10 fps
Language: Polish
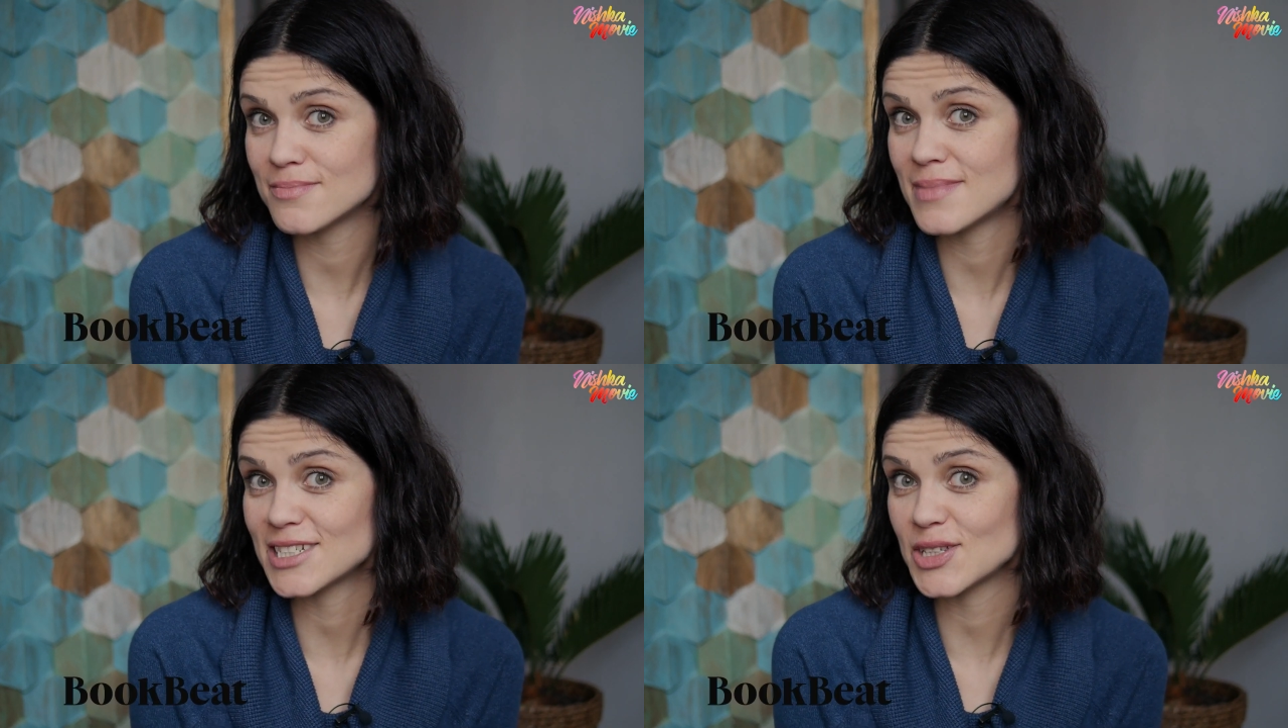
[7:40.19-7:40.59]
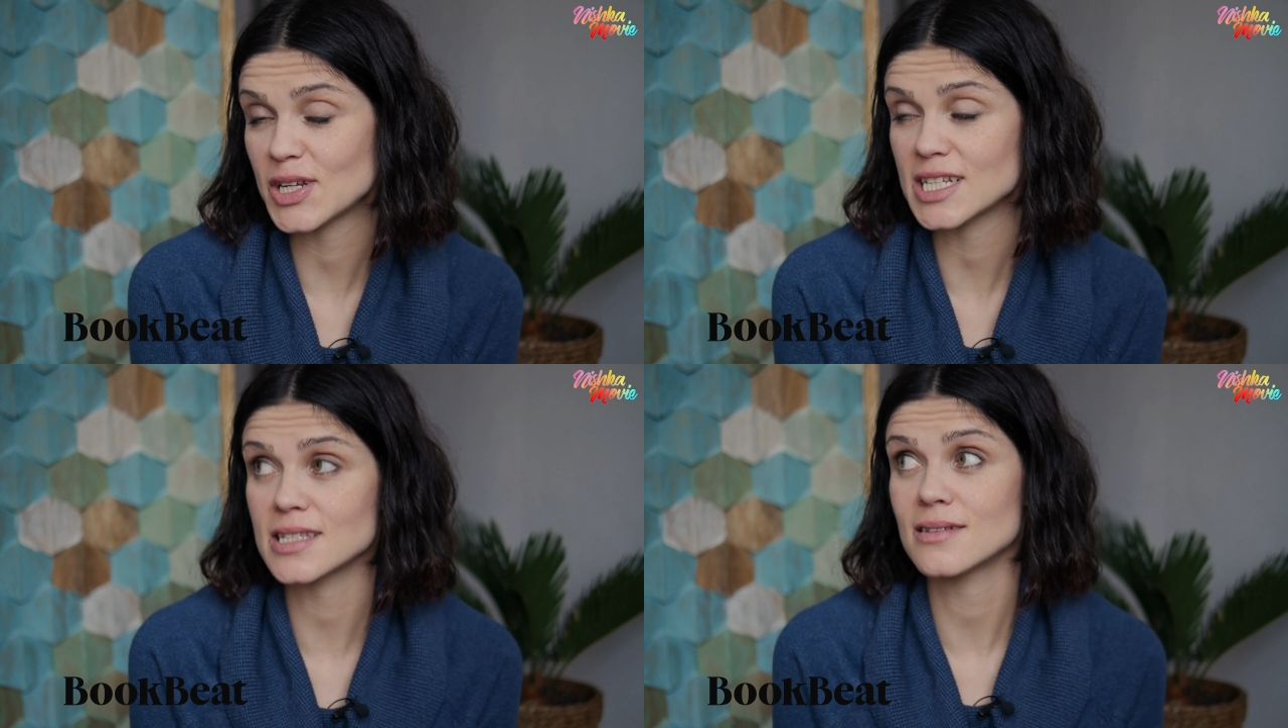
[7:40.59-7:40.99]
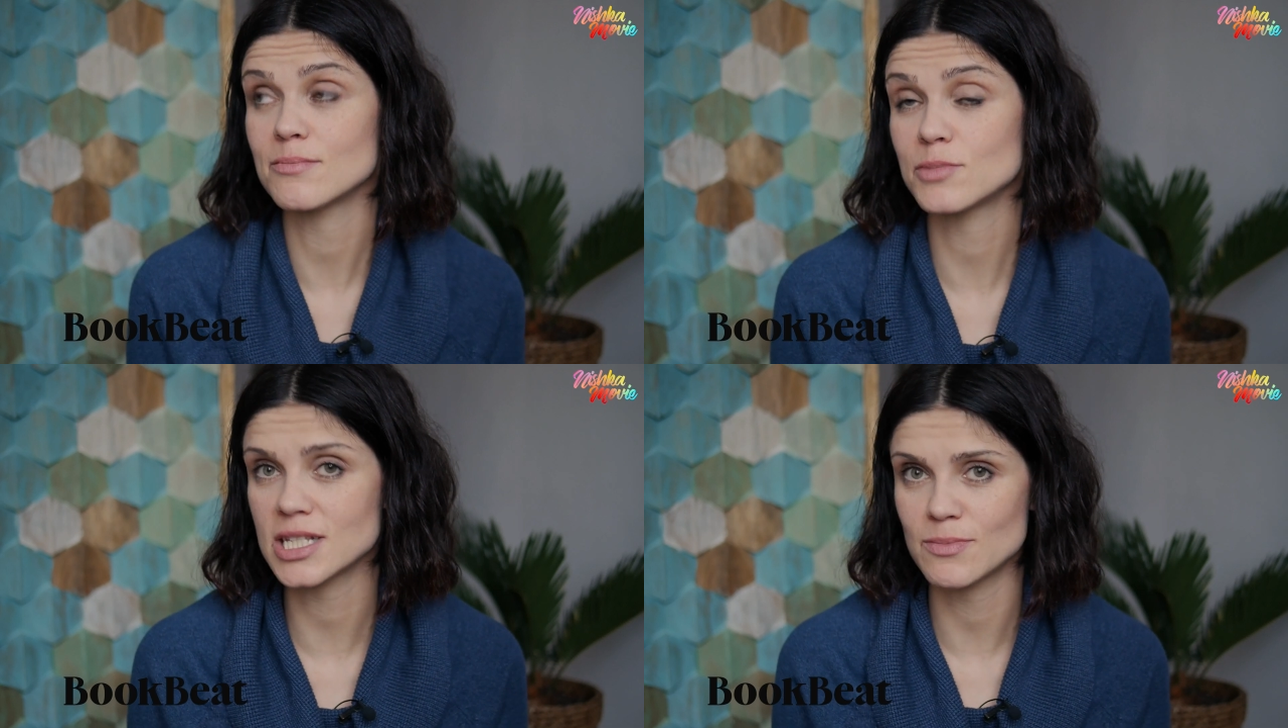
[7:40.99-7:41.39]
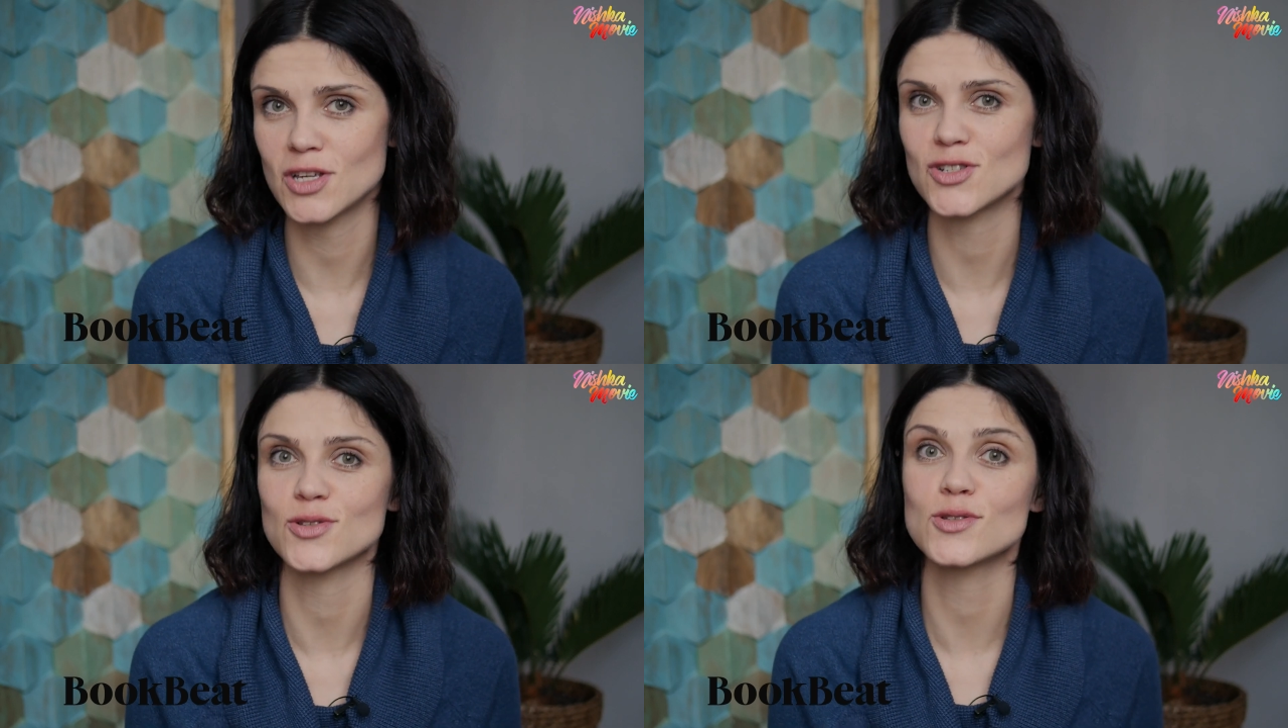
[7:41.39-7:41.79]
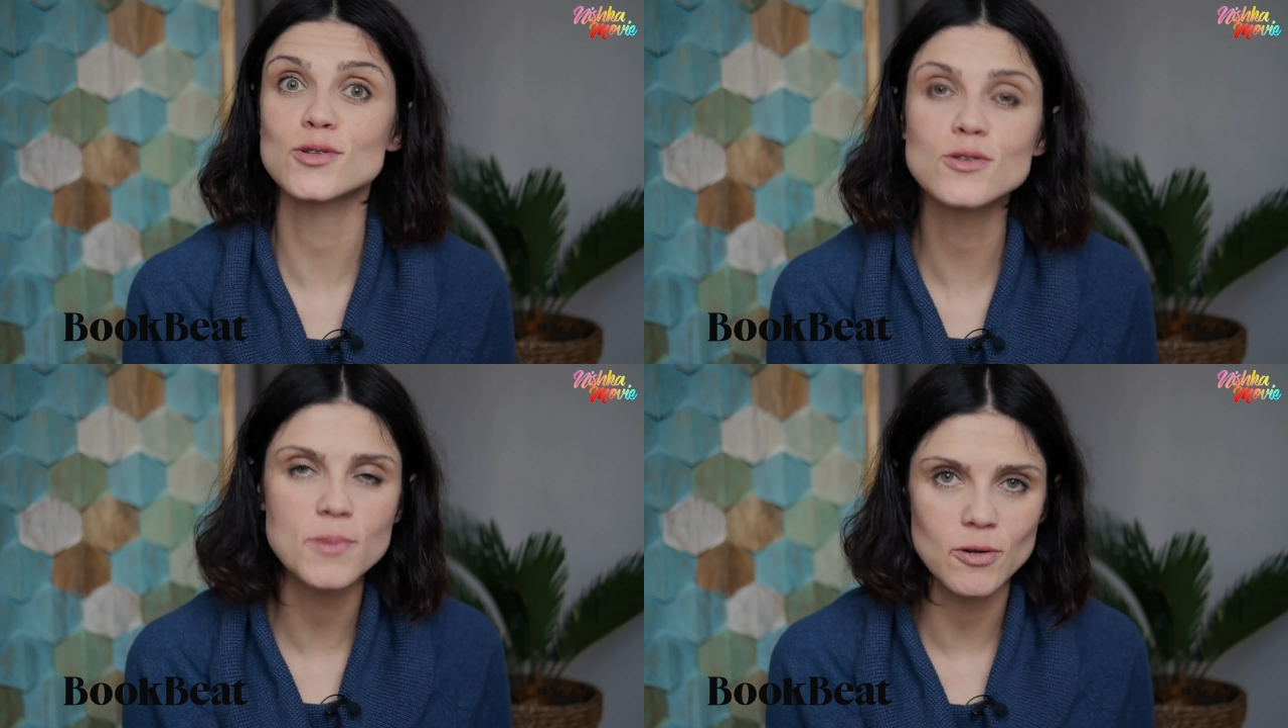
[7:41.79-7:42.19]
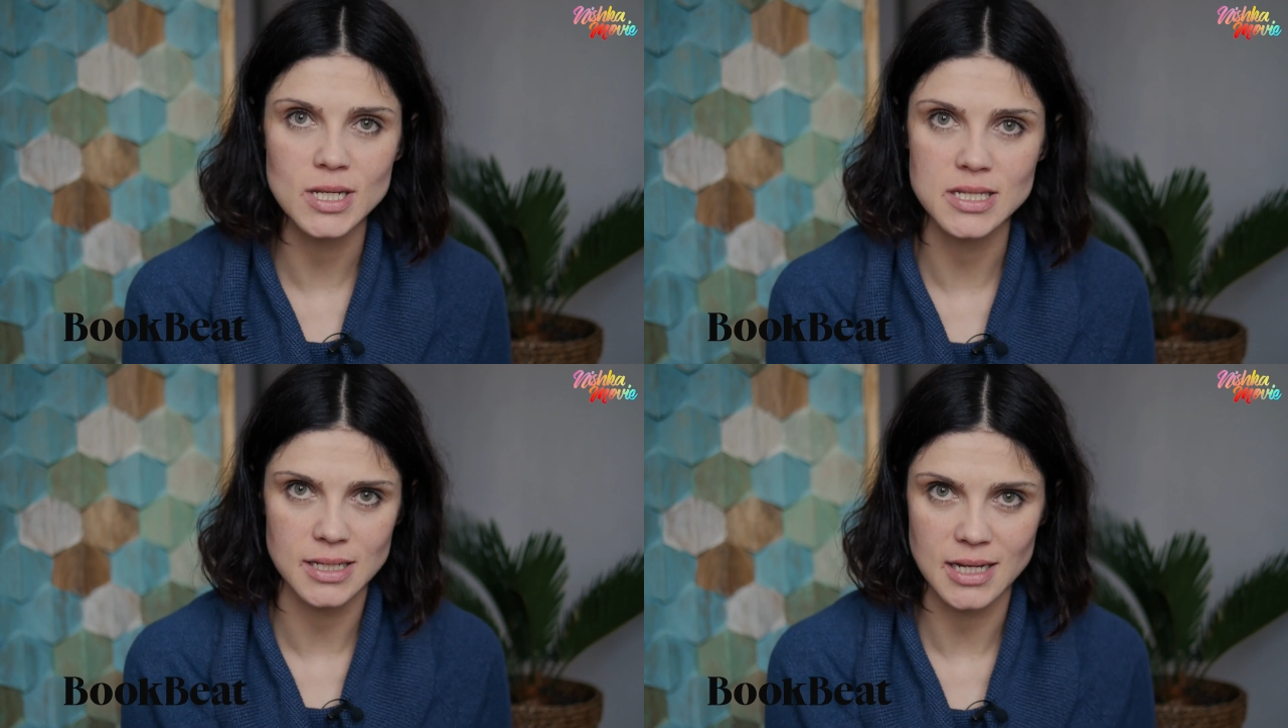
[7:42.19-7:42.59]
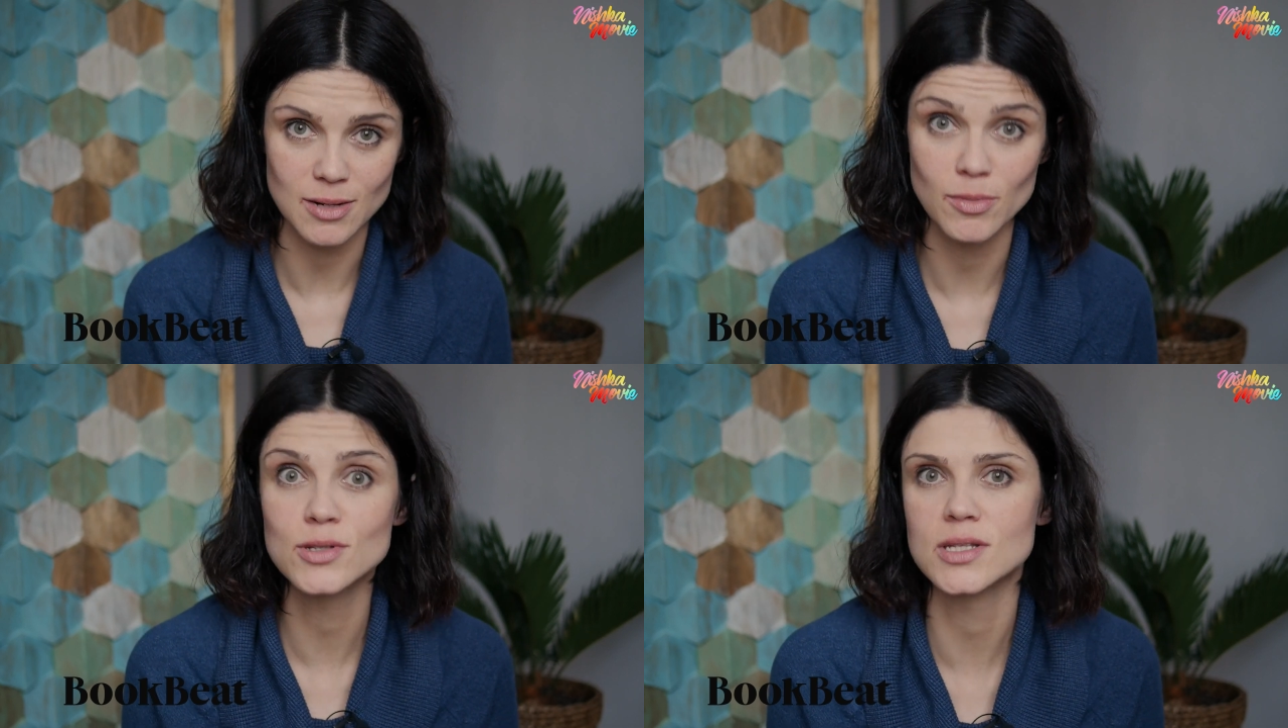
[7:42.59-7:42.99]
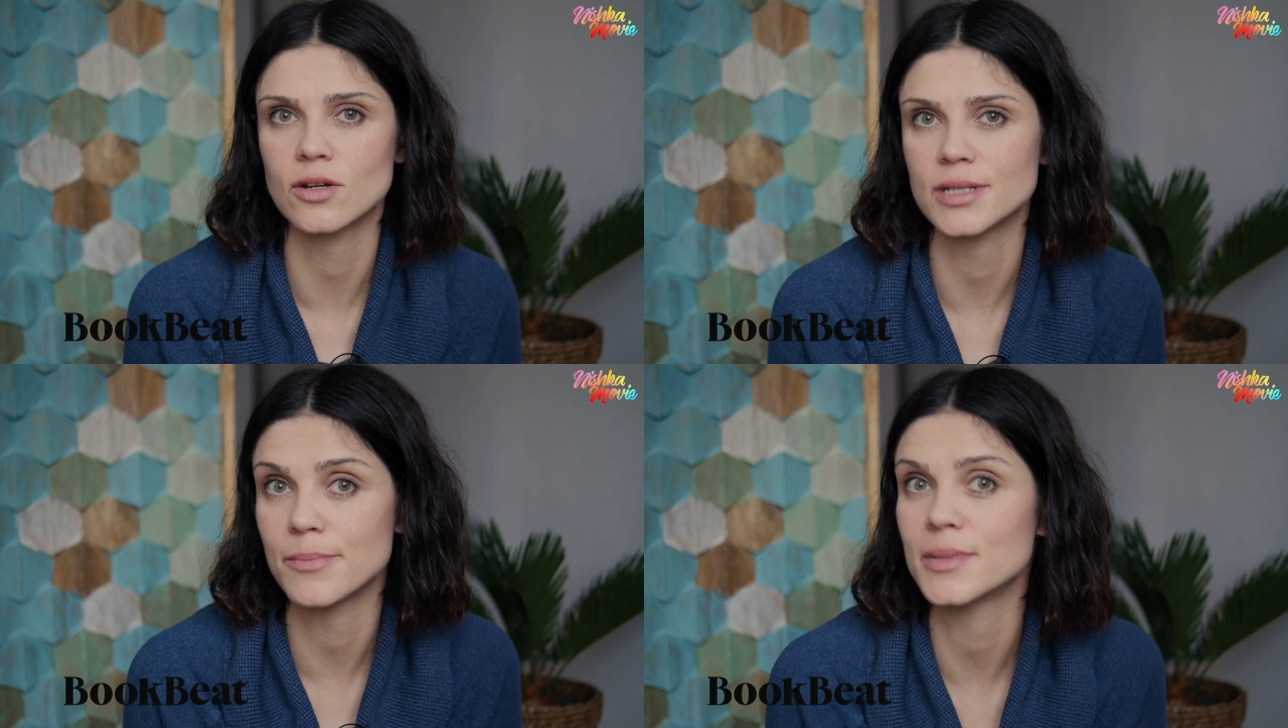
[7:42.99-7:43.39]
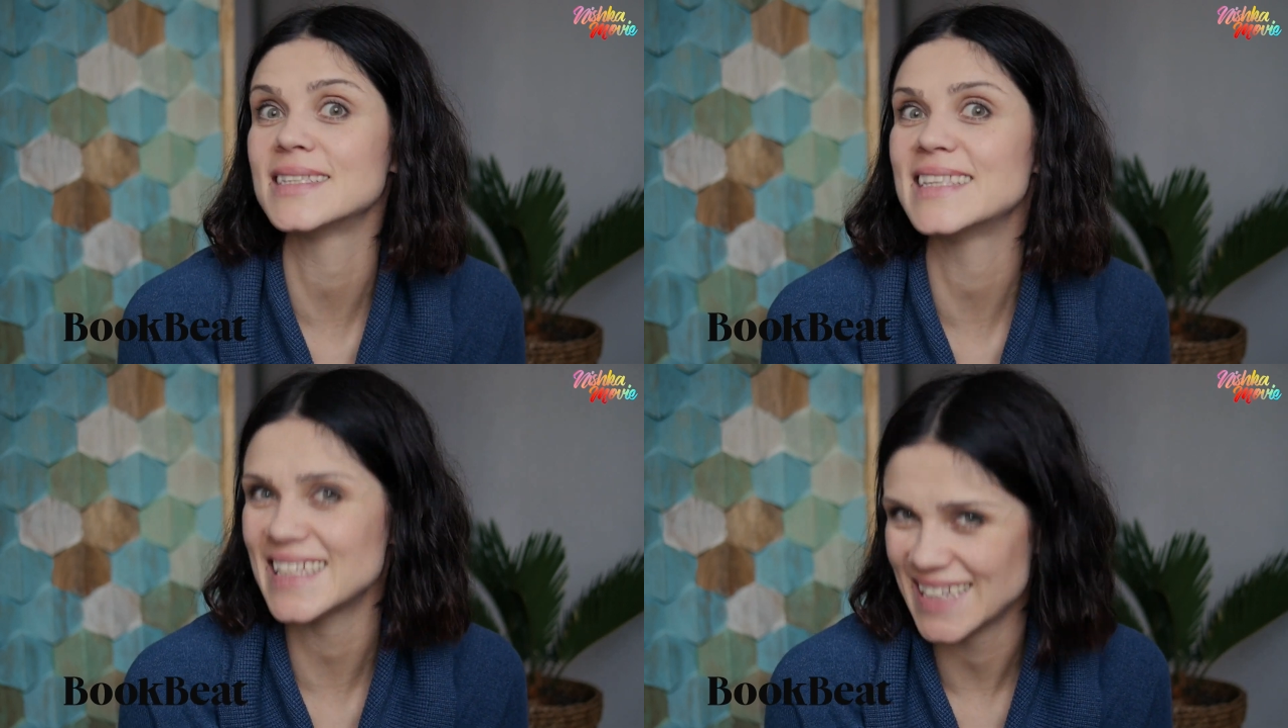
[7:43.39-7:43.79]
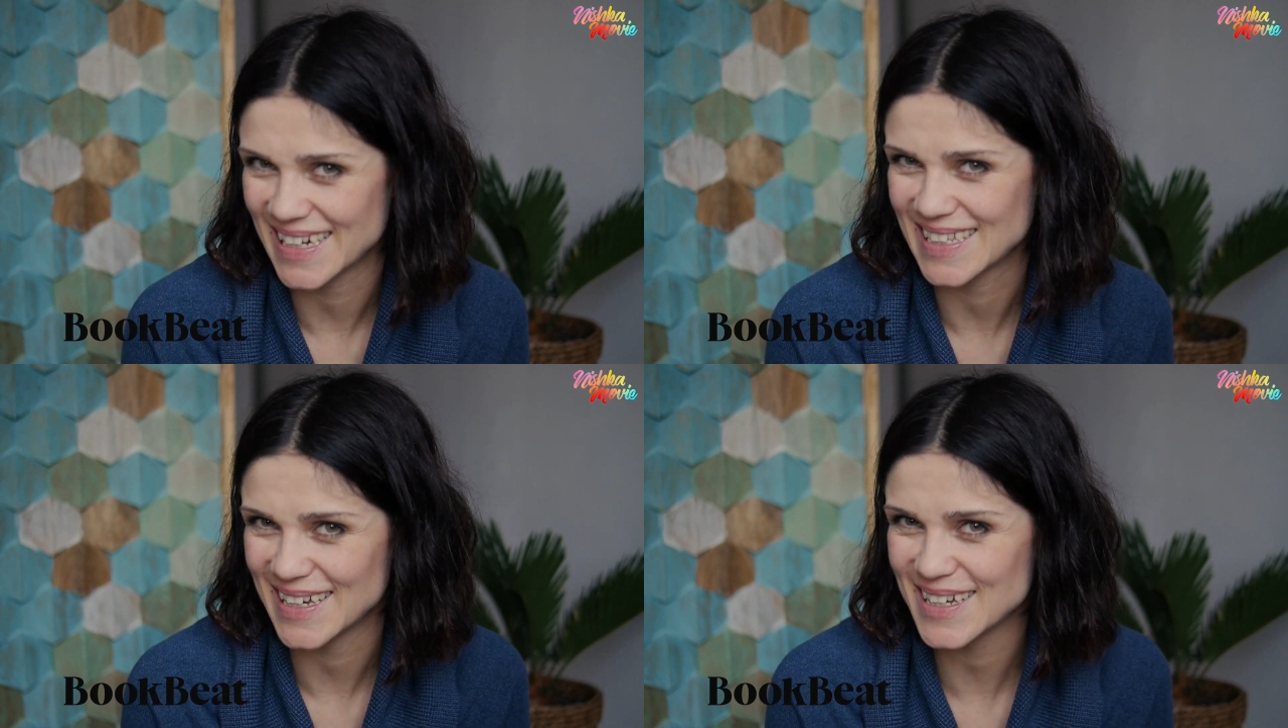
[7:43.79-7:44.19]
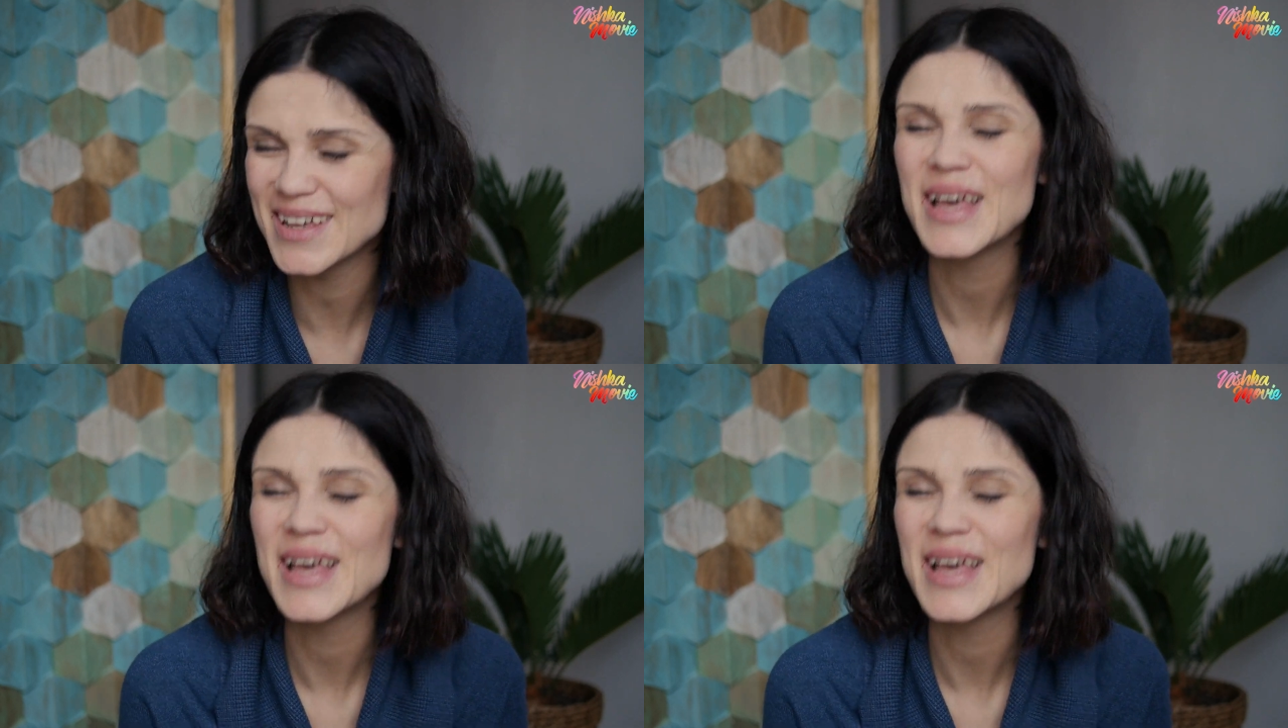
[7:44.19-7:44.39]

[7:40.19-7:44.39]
macie teraz przez miesiąc zupełnie za darmo z kodem Natalia,